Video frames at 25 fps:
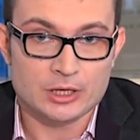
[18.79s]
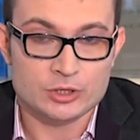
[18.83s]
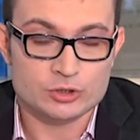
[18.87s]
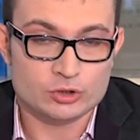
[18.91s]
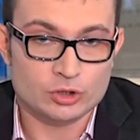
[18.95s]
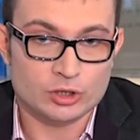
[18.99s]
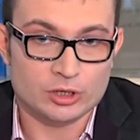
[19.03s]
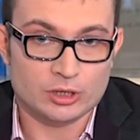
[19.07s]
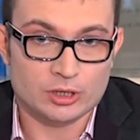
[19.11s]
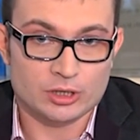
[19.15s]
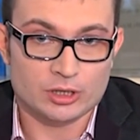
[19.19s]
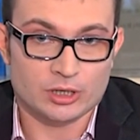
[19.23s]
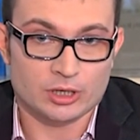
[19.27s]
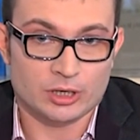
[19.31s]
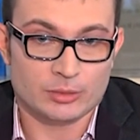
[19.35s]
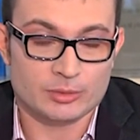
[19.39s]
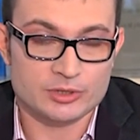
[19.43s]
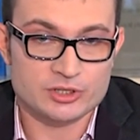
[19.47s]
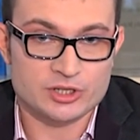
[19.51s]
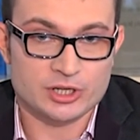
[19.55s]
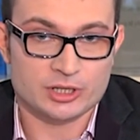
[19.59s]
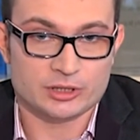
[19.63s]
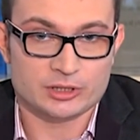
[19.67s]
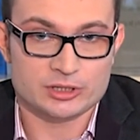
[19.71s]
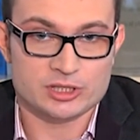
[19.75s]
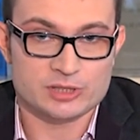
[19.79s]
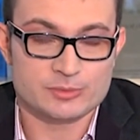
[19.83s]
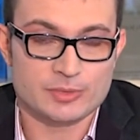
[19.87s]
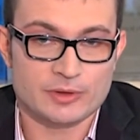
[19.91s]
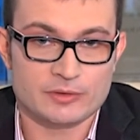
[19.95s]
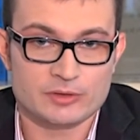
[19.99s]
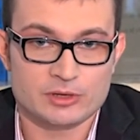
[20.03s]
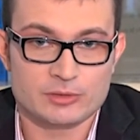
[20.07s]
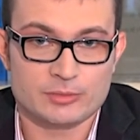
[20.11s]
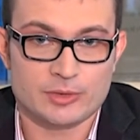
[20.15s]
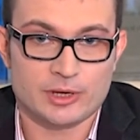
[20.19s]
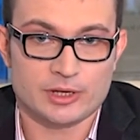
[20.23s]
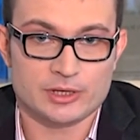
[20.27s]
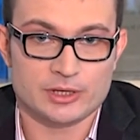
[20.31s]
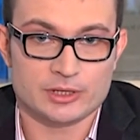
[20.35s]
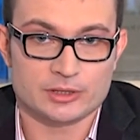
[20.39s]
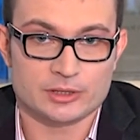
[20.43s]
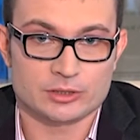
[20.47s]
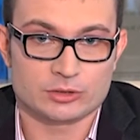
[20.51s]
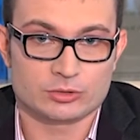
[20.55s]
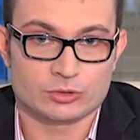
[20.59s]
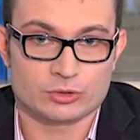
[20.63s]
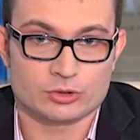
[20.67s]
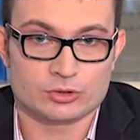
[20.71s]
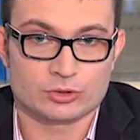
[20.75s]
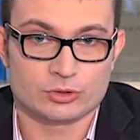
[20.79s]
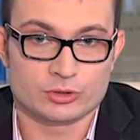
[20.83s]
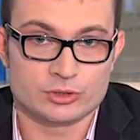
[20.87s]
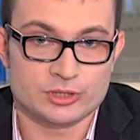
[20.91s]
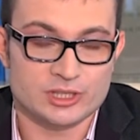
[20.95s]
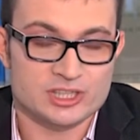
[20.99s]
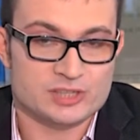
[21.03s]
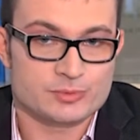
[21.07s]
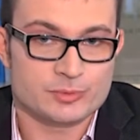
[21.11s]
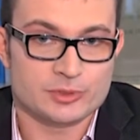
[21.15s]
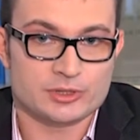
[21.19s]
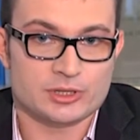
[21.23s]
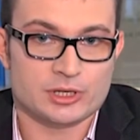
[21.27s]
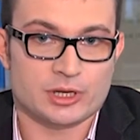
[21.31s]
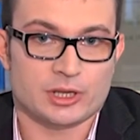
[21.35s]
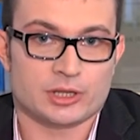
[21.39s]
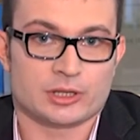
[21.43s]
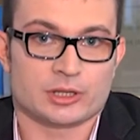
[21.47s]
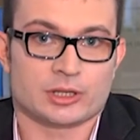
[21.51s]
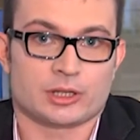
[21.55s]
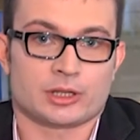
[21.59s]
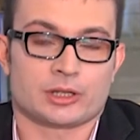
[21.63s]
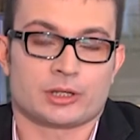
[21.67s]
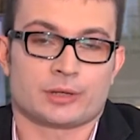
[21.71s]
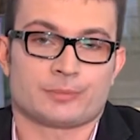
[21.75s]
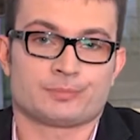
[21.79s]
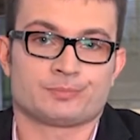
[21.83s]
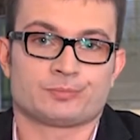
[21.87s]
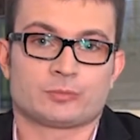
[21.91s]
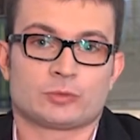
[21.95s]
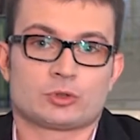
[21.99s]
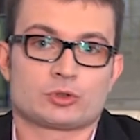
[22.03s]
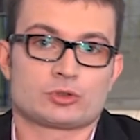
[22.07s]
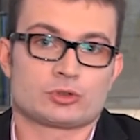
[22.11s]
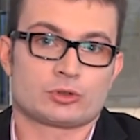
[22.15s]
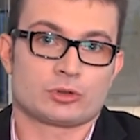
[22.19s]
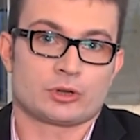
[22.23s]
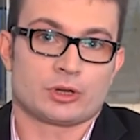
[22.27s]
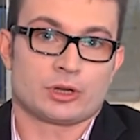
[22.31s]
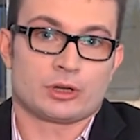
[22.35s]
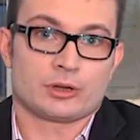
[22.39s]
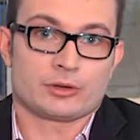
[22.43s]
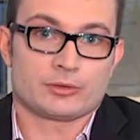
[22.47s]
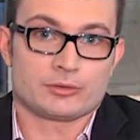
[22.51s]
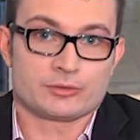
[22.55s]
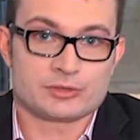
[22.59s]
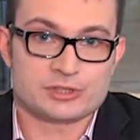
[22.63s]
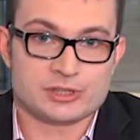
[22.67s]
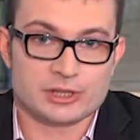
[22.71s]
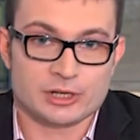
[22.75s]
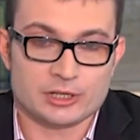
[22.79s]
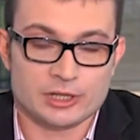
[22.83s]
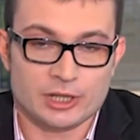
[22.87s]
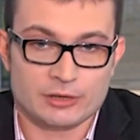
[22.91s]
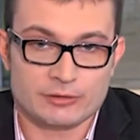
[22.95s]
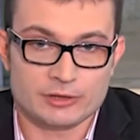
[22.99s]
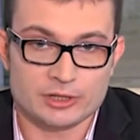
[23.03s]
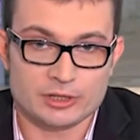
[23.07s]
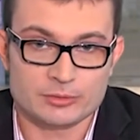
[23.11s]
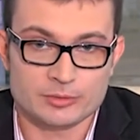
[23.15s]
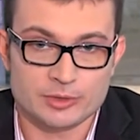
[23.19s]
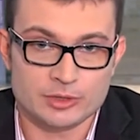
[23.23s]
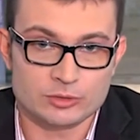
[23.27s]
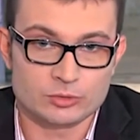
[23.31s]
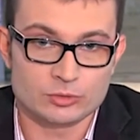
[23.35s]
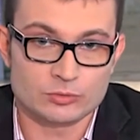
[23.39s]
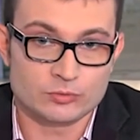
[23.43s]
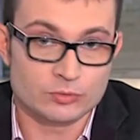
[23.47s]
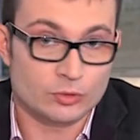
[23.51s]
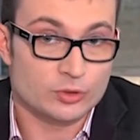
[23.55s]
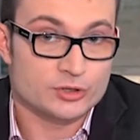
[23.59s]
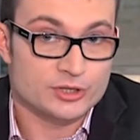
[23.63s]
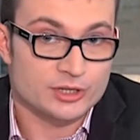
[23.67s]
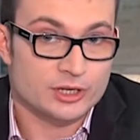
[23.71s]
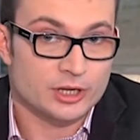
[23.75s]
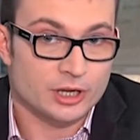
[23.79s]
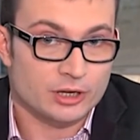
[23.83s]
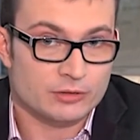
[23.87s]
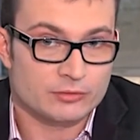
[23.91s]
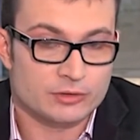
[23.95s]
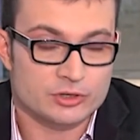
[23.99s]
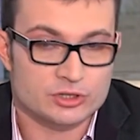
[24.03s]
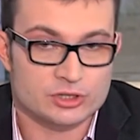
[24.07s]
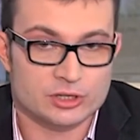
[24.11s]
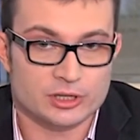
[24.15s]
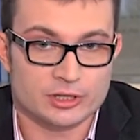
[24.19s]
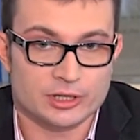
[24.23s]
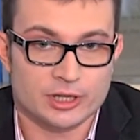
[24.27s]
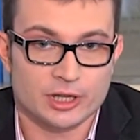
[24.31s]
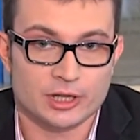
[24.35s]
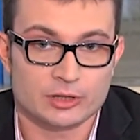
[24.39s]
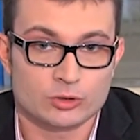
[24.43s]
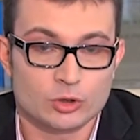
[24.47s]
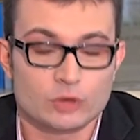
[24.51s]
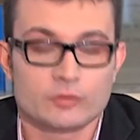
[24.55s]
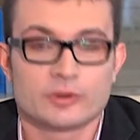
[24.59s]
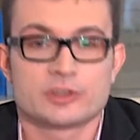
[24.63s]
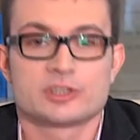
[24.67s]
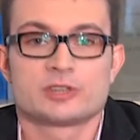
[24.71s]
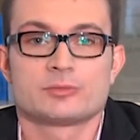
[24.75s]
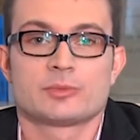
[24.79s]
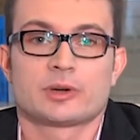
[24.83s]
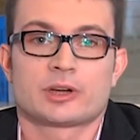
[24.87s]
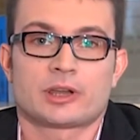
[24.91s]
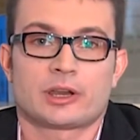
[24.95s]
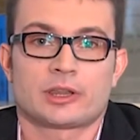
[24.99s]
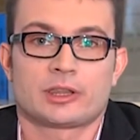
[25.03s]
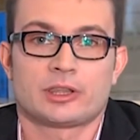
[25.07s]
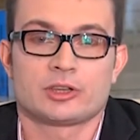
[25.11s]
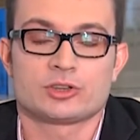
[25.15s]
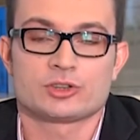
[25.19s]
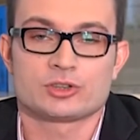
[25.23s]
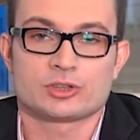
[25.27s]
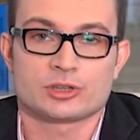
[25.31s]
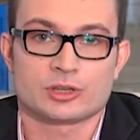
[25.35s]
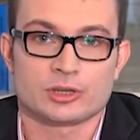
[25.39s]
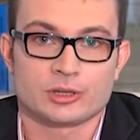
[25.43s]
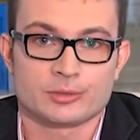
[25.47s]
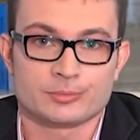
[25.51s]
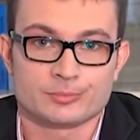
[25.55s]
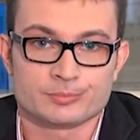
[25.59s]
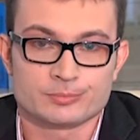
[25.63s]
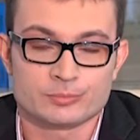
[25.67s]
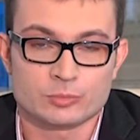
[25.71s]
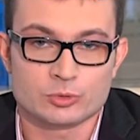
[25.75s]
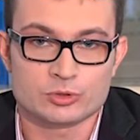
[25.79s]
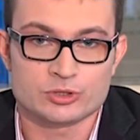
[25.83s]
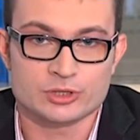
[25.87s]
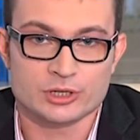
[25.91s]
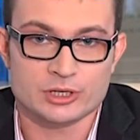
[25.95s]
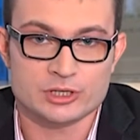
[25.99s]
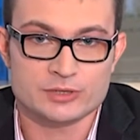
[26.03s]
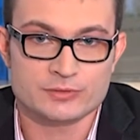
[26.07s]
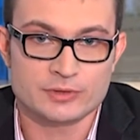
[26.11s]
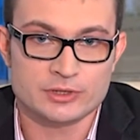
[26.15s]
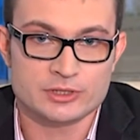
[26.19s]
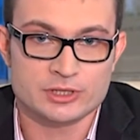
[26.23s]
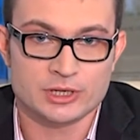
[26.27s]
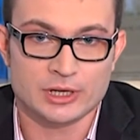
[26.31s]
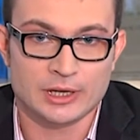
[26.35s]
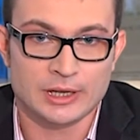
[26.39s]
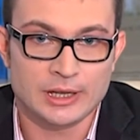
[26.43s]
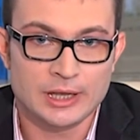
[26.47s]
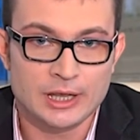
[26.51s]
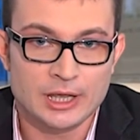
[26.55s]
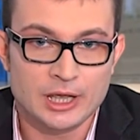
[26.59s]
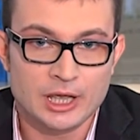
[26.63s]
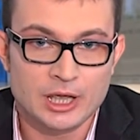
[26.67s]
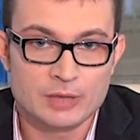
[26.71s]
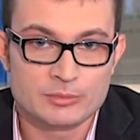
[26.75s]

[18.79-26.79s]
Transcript: Что обращает на себя внимание, это то, что несмотря на то, что страна в этом году вроде как вышла на новый демократический путь развития,